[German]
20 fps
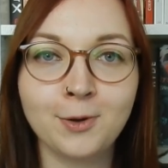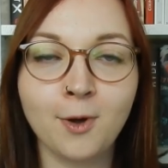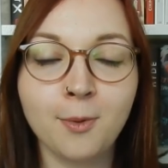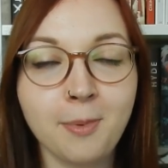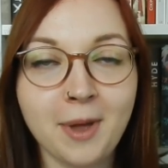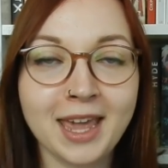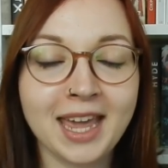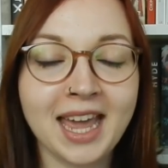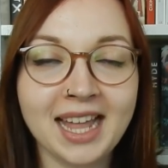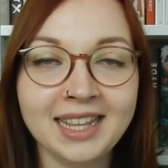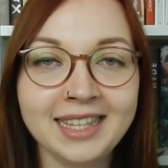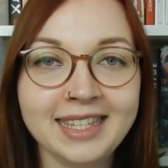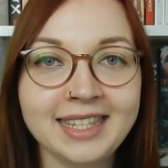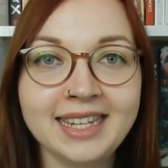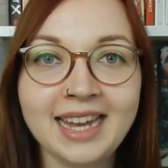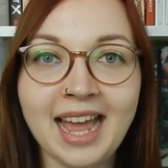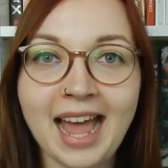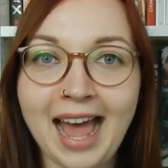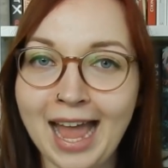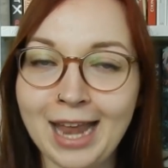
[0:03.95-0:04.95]
doch bei
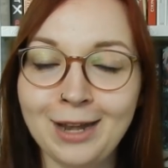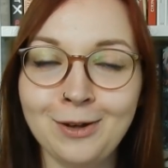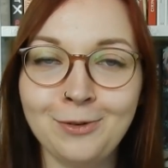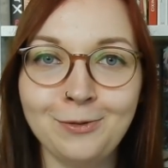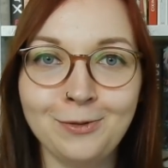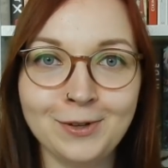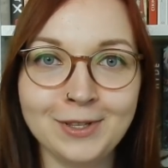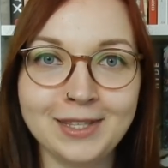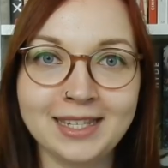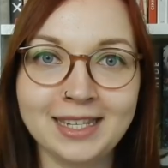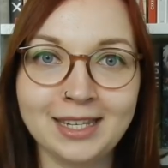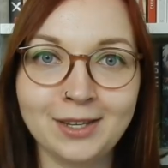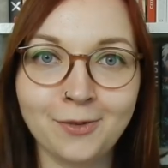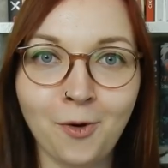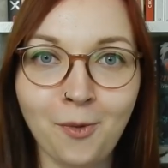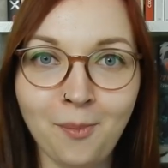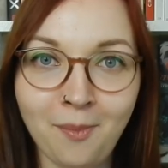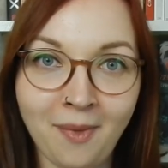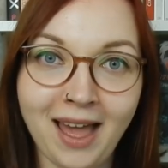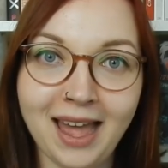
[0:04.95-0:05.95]
ganzen
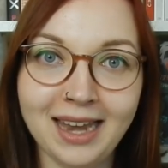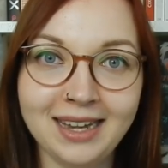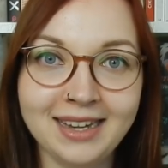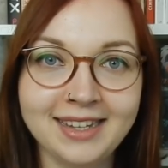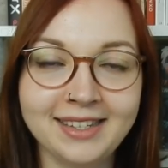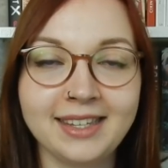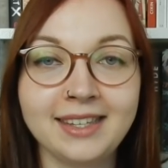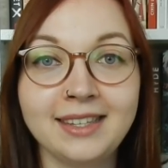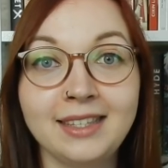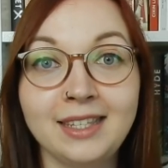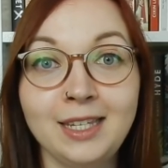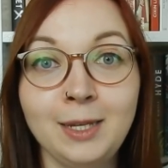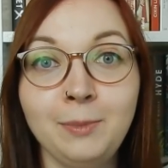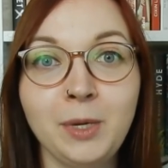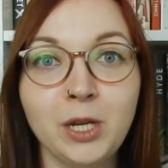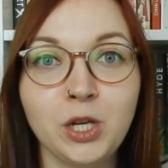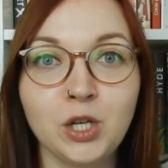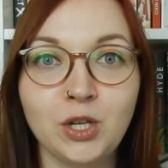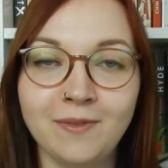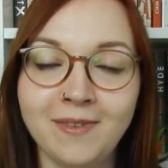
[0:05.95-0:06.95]
41 Romanen ist es
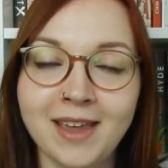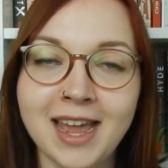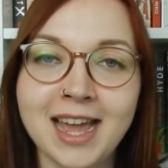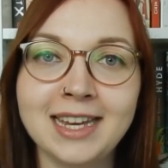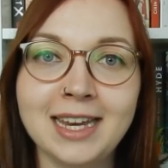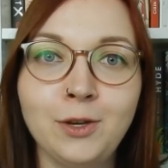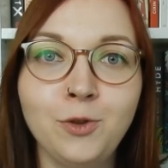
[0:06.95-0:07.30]
ziemlich schwer,